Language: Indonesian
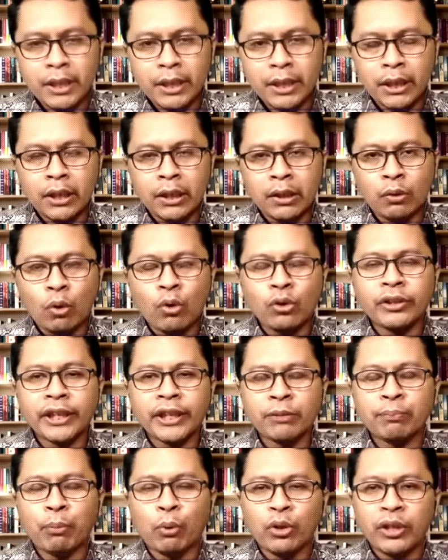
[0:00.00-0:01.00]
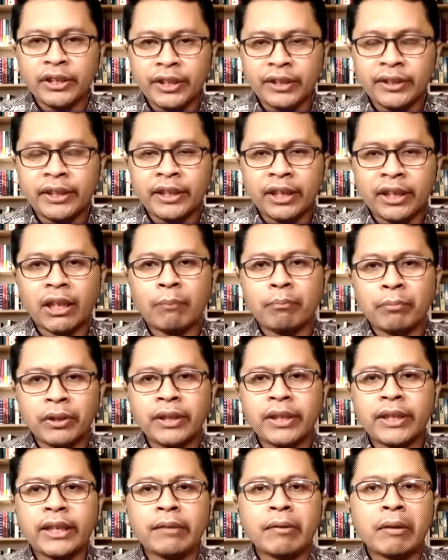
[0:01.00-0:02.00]
uh, konteks politik di dalam
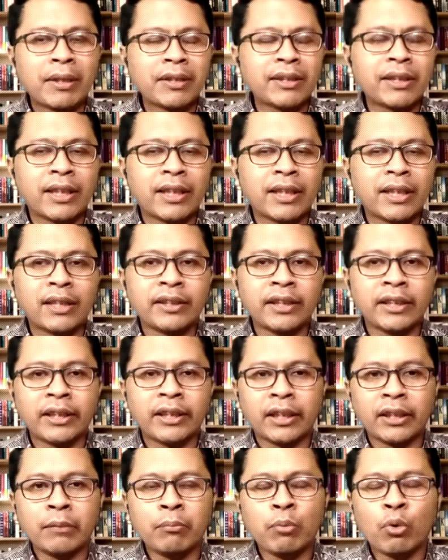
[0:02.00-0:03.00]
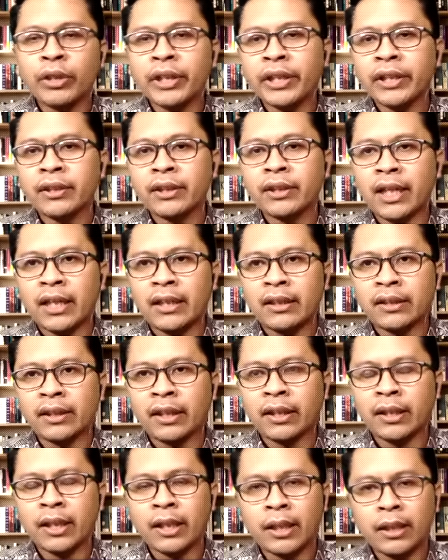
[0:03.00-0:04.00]
negeri memang sangat tidak dimungkinkan
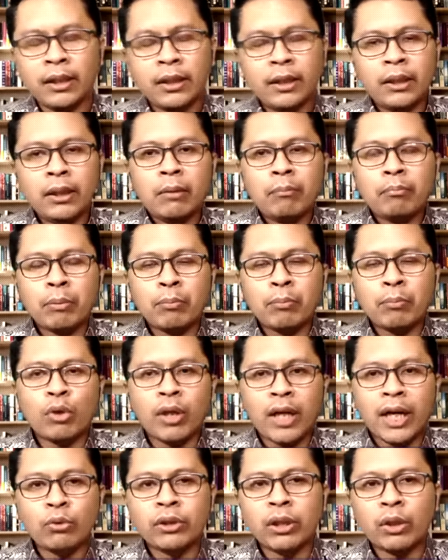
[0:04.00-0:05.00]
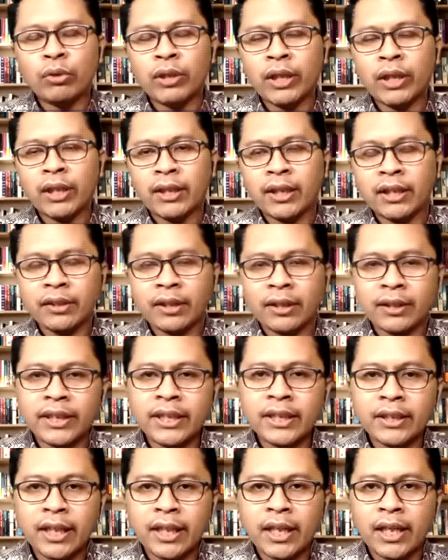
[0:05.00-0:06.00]
karena pembukaan undang-undang dasar
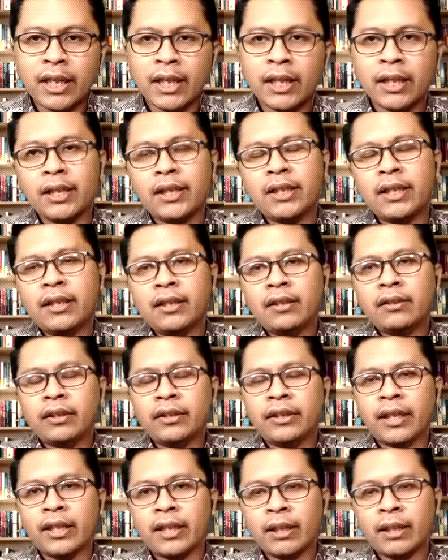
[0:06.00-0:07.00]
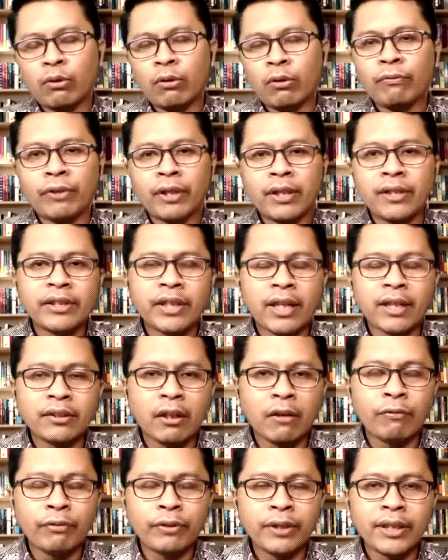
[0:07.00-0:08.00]
kita, sejarah konferensi
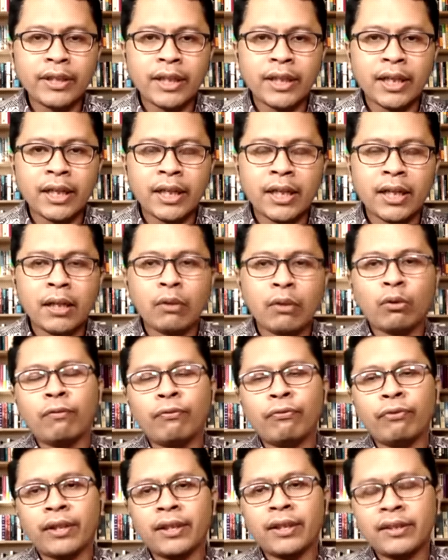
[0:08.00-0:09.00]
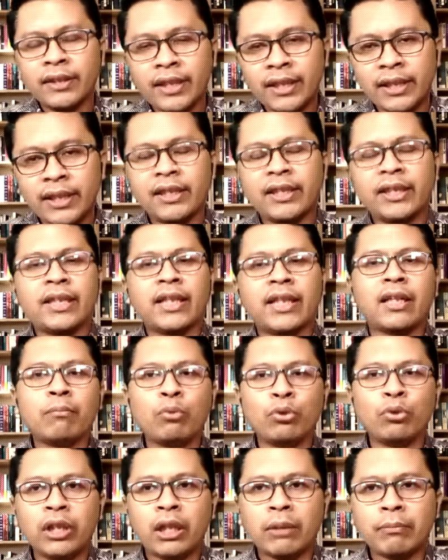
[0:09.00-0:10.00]
Asia Afrika, konferensi negara
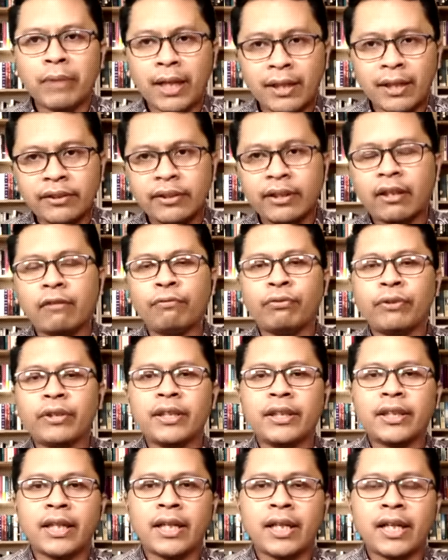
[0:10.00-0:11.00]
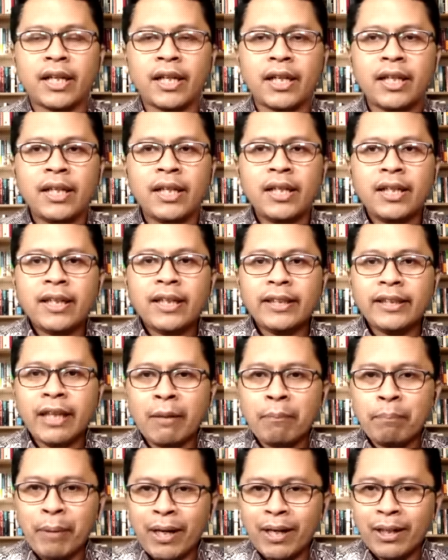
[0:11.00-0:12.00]
muslim Asia Afrika,
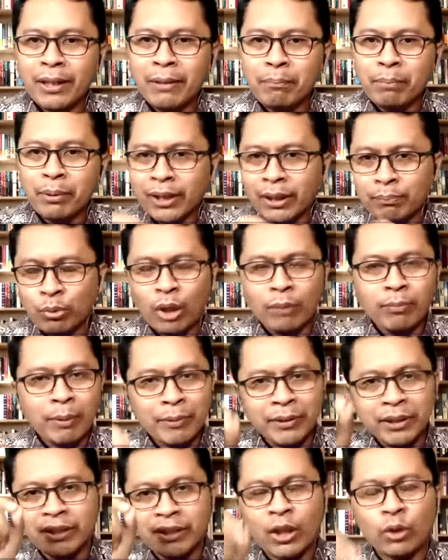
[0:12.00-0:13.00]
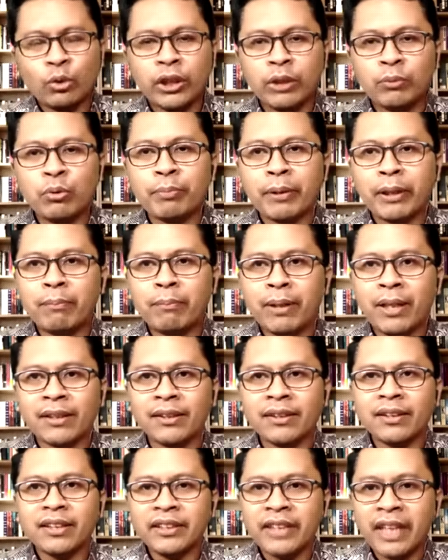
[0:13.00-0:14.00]
yang paling berat Bro Akbar pasti tahu 2014
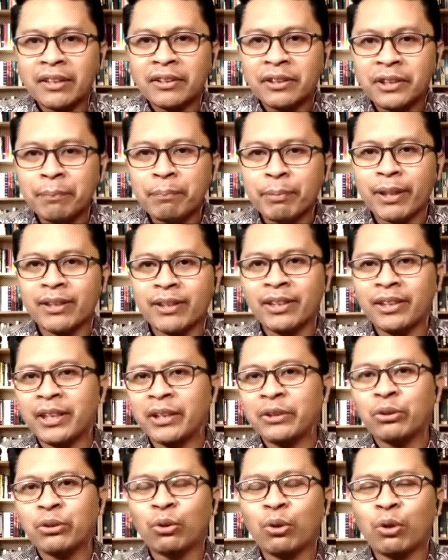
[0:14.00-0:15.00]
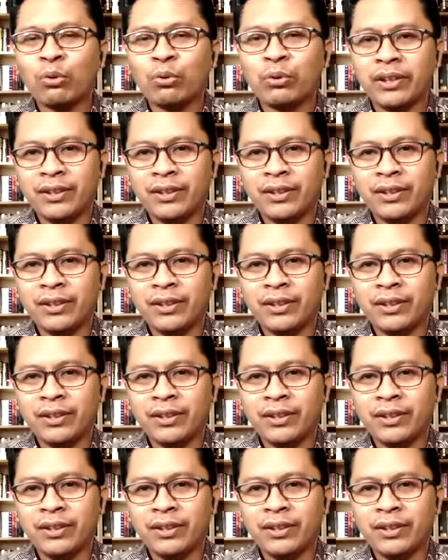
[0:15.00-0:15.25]
janji Presiden Jokowi.